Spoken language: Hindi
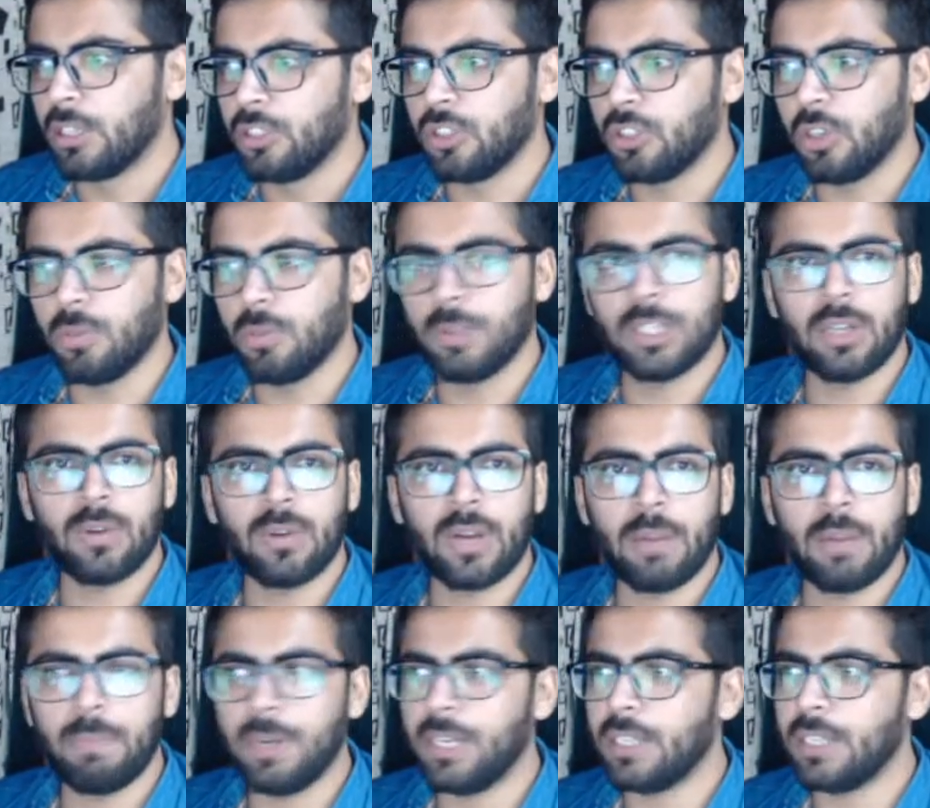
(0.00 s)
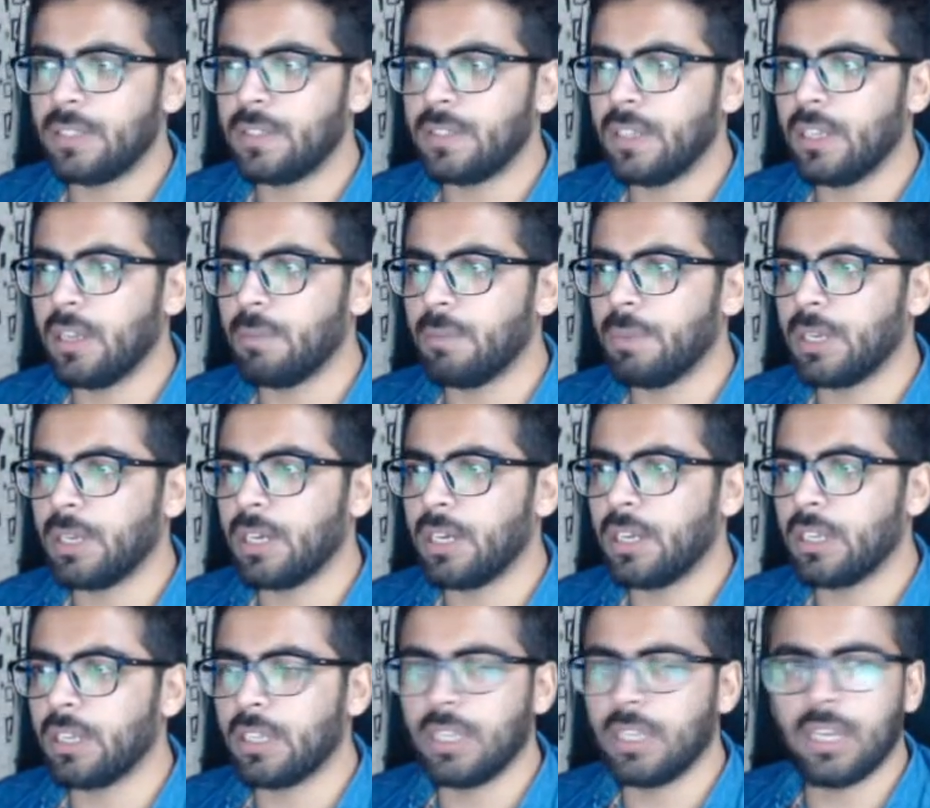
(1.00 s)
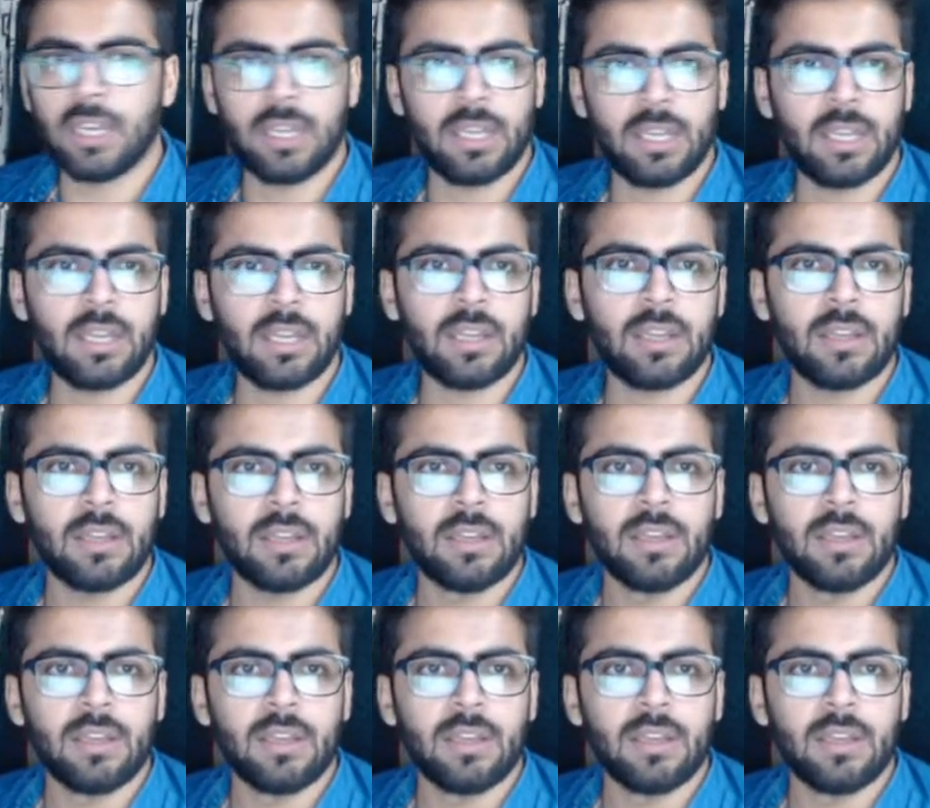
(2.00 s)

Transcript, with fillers: चलो बताओ रैपिड टेस्टिंग यहाँ पे कंडक्ट किया है